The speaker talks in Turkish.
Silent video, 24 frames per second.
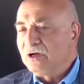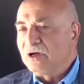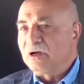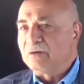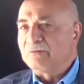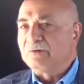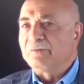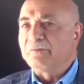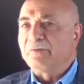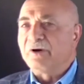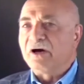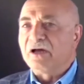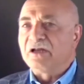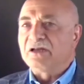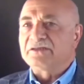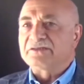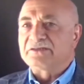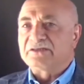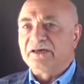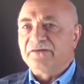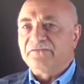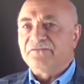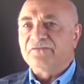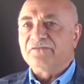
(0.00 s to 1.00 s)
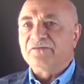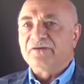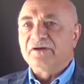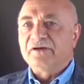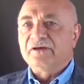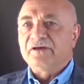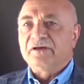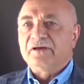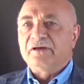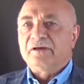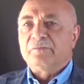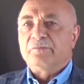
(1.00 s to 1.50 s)
Ama maalesef
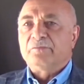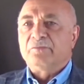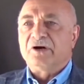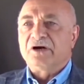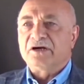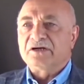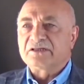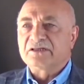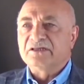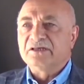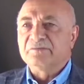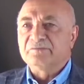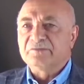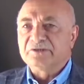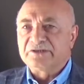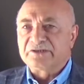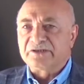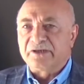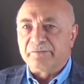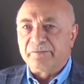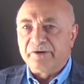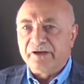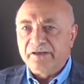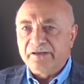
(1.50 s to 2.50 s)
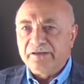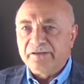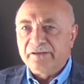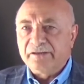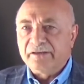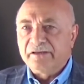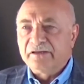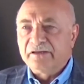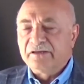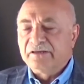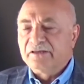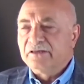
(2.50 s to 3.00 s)
baktığımız zaman
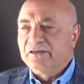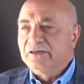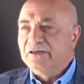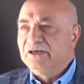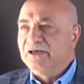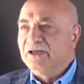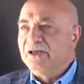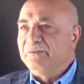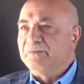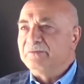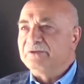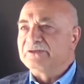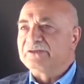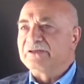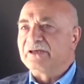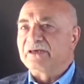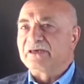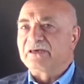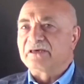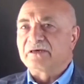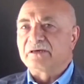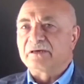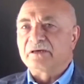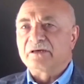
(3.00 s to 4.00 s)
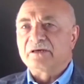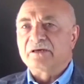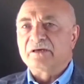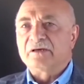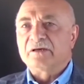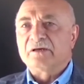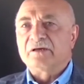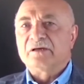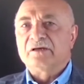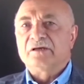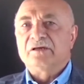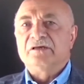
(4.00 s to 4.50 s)
ilimizdeki
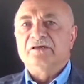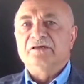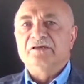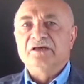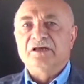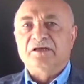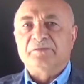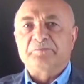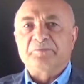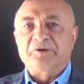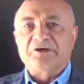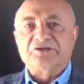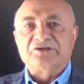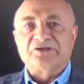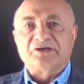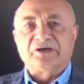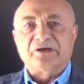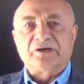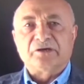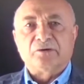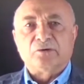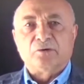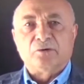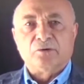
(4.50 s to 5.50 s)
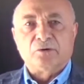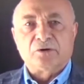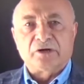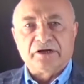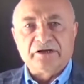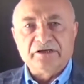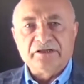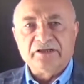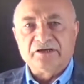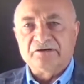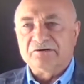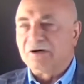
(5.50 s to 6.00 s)
ilk beşe
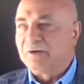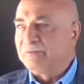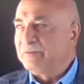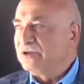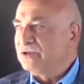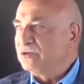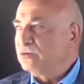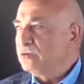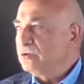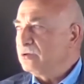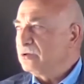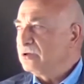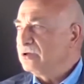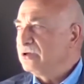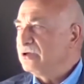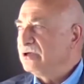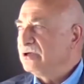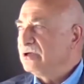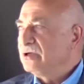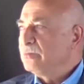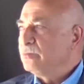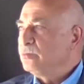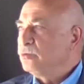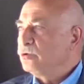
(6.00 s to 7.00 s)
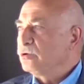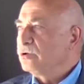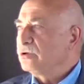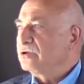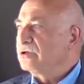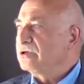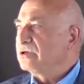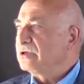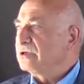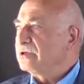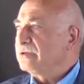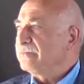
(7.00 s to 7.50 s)
oranı devam ediyor.
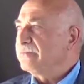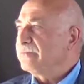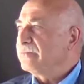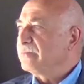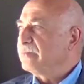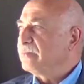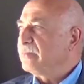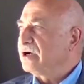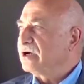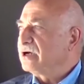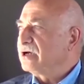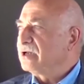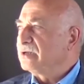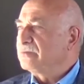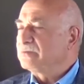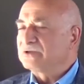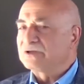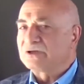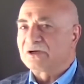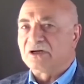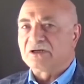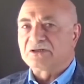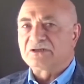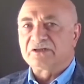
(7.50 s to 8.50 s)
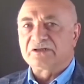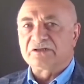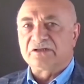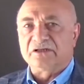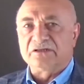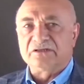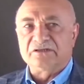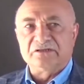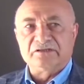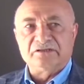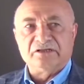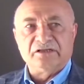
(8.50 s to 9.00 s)
Bugünkü bakanımızın
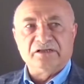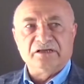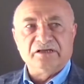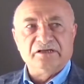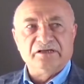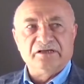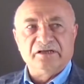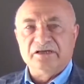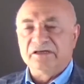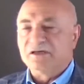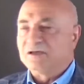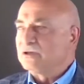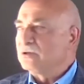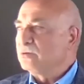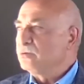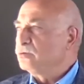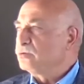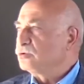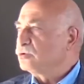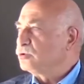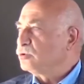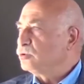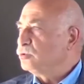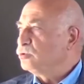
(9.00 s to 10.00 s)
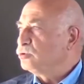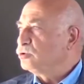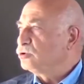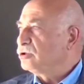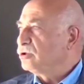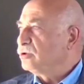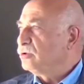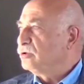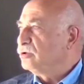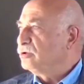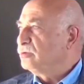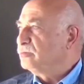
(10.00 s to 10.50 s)
açıkladığında da yine ilk üç,
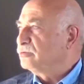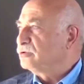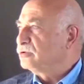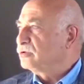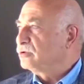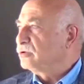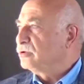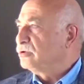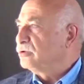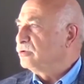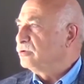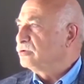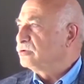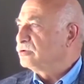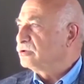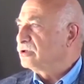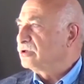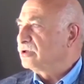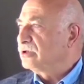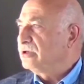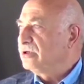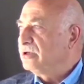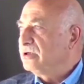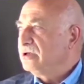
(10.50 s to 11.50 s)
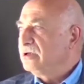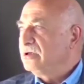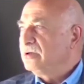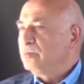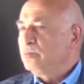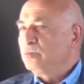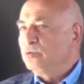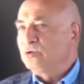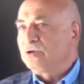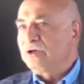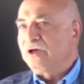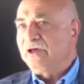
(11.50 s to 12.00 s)
üçte olduğumuzu görüyoruz ki
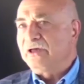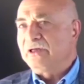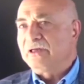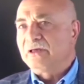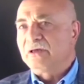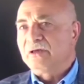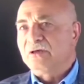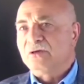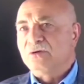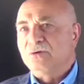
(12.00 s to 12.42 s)
bu da